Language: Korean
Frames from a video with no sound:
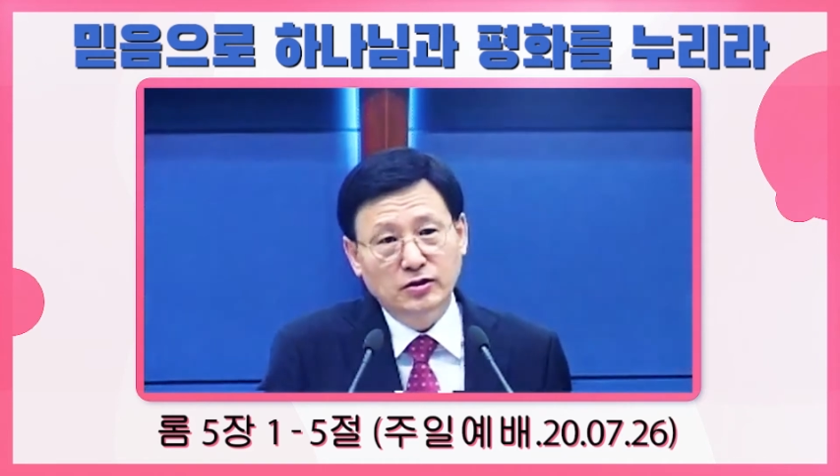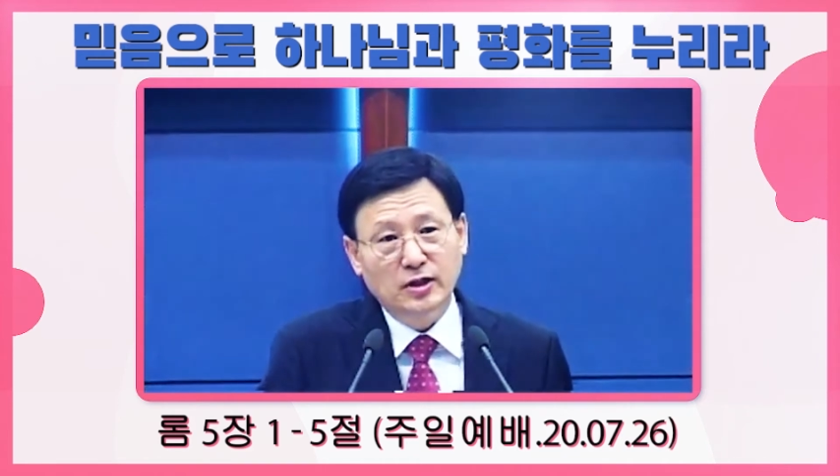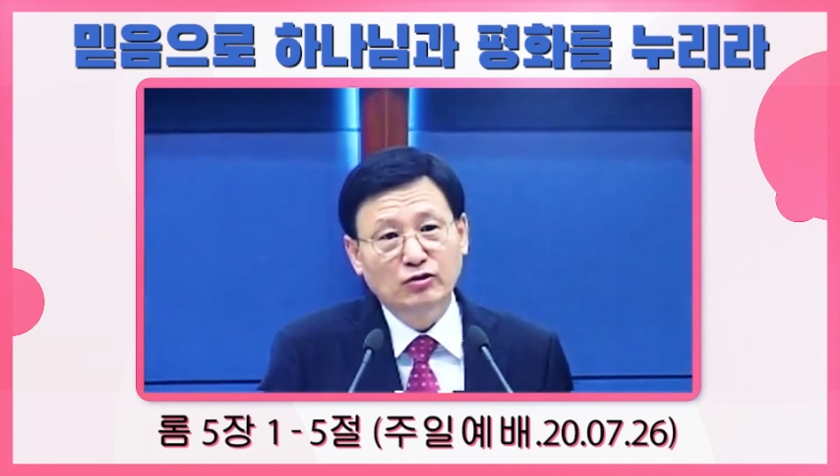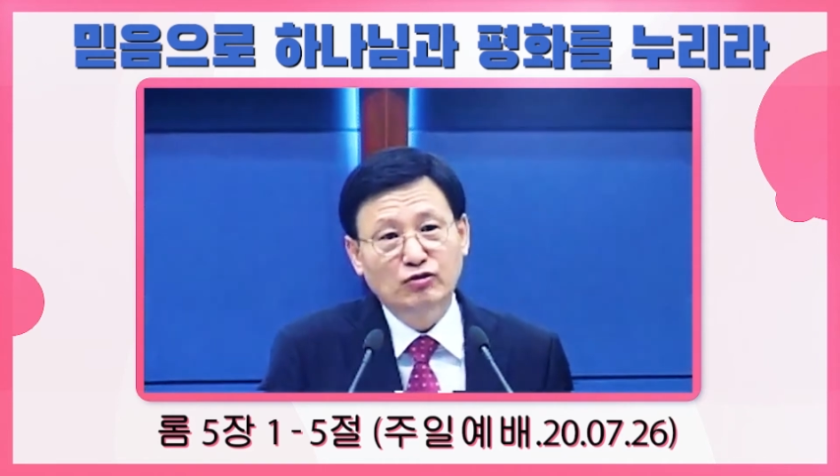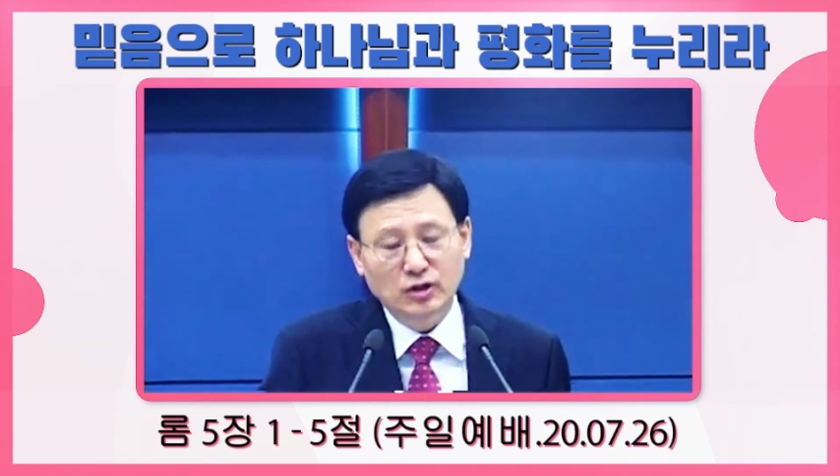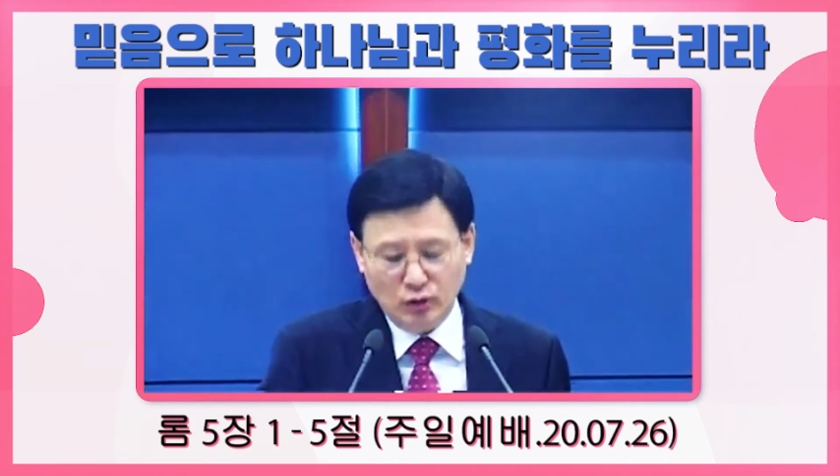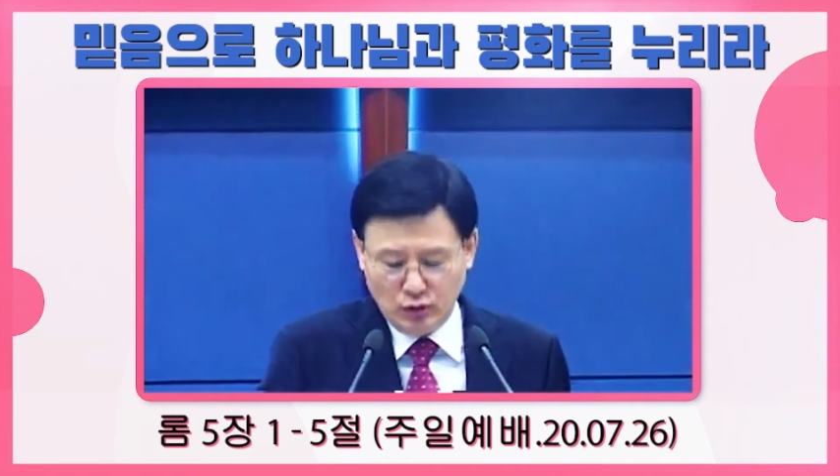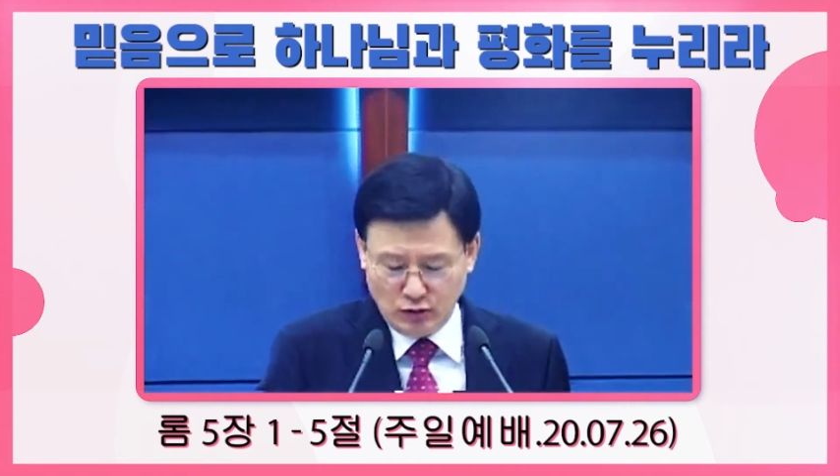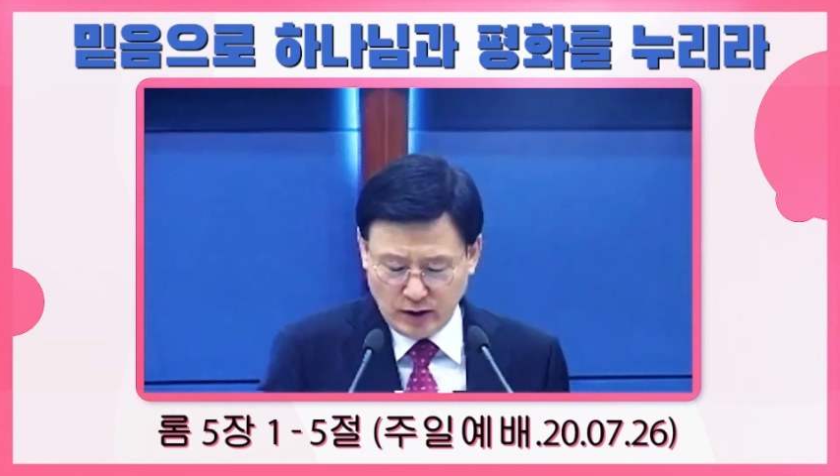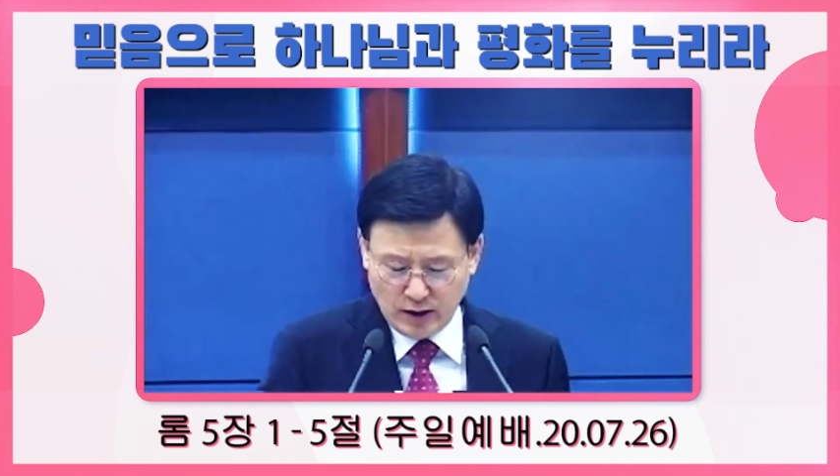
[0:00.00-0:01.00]
쟁취해서
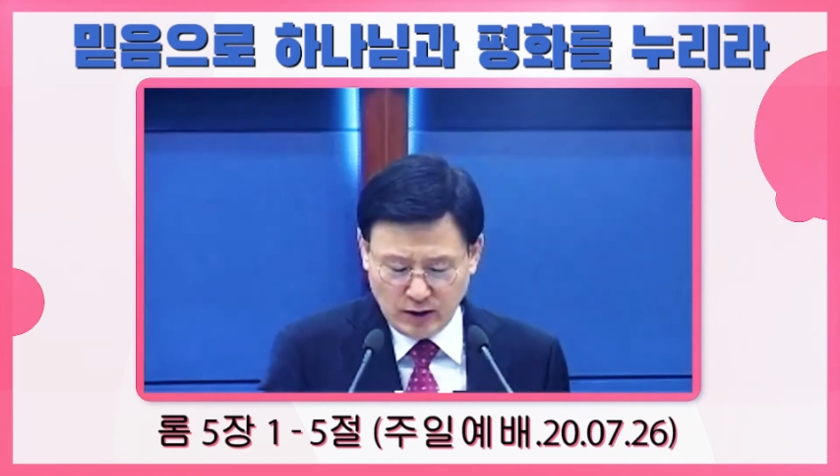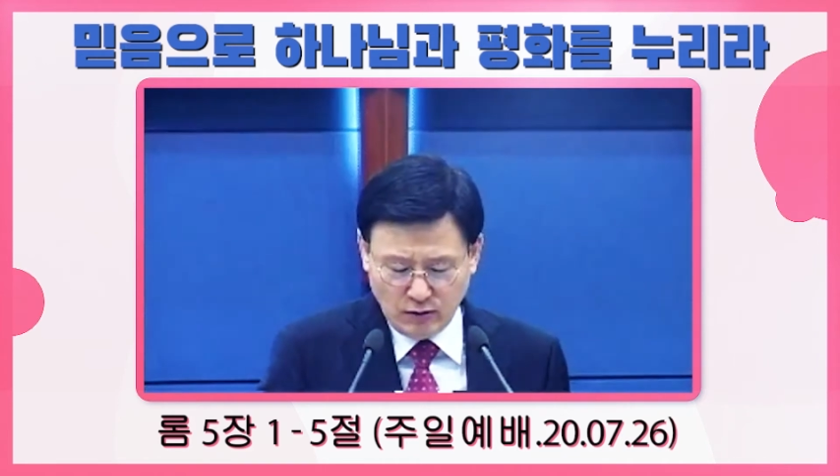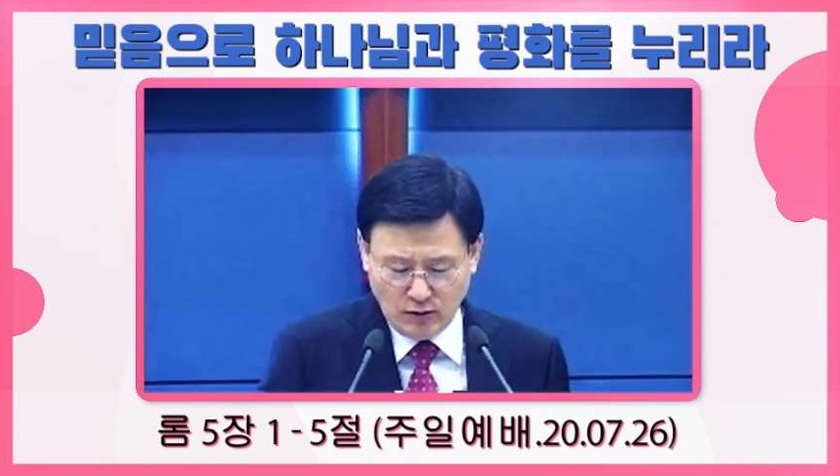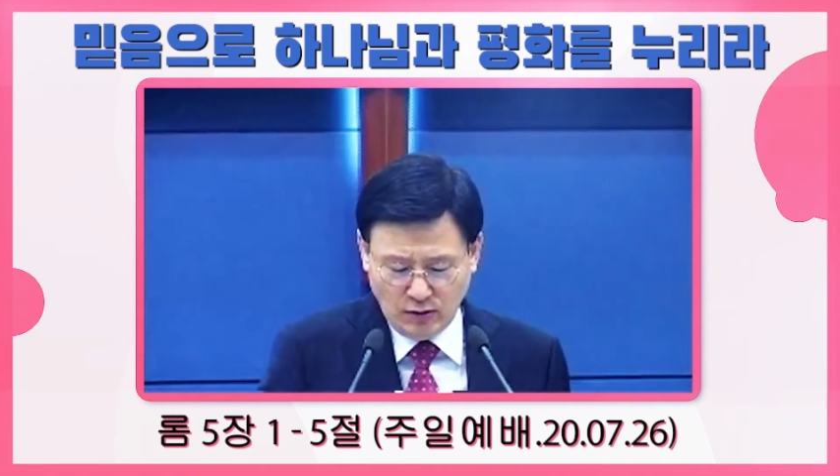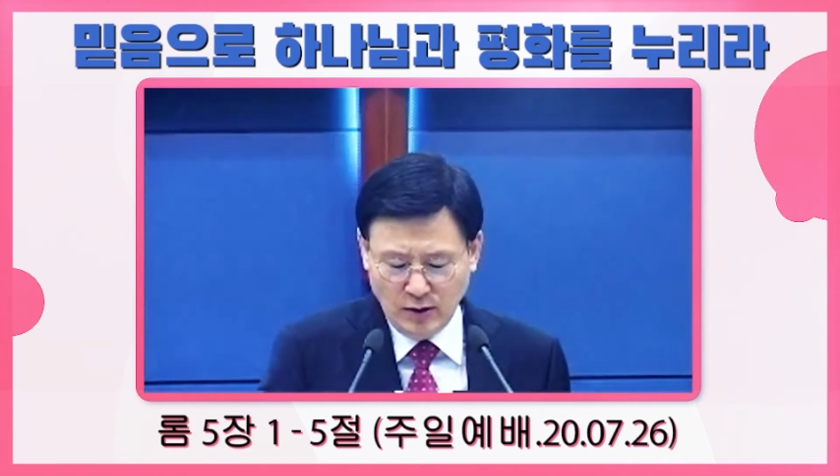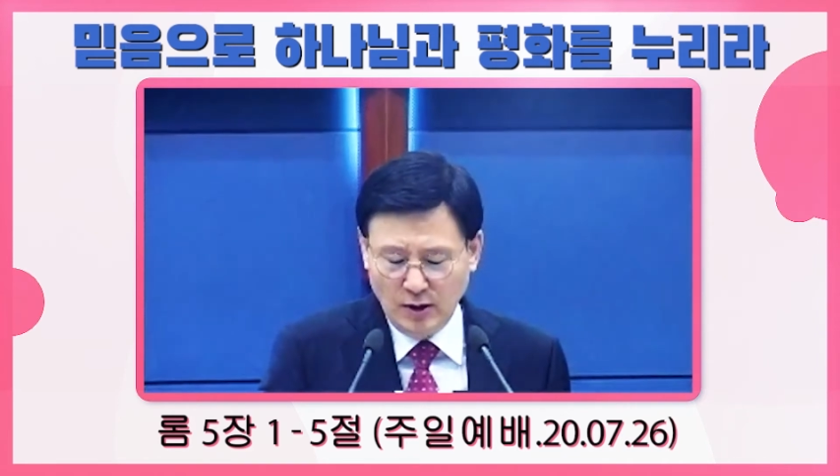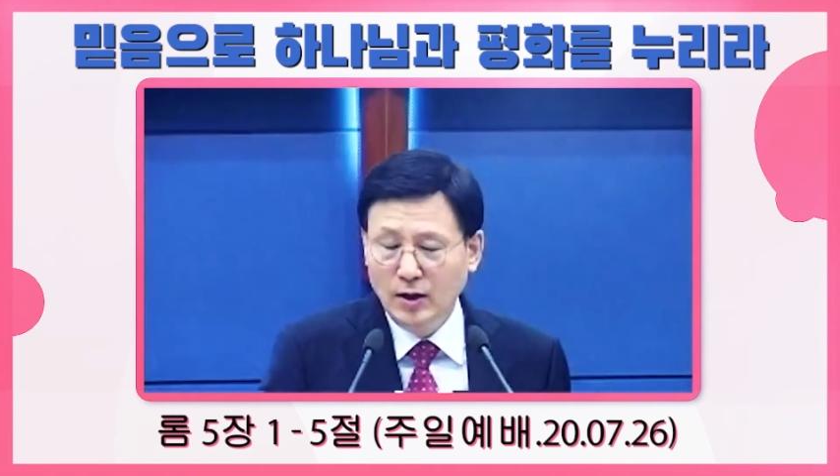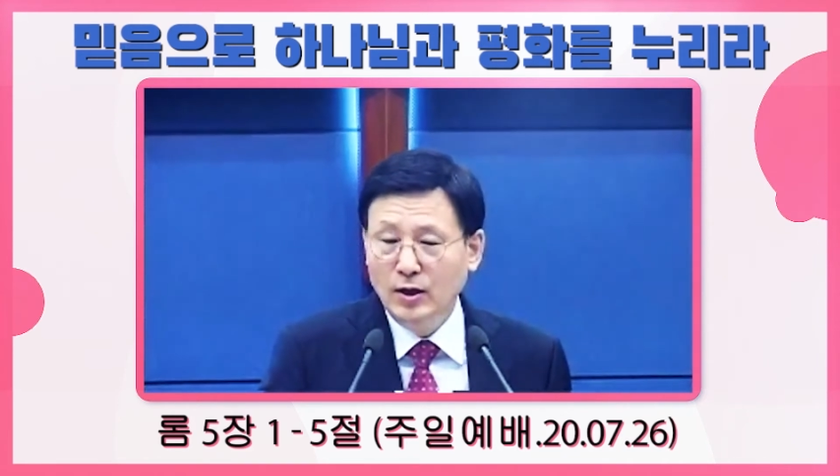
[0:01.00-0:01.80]
오는 게 아니고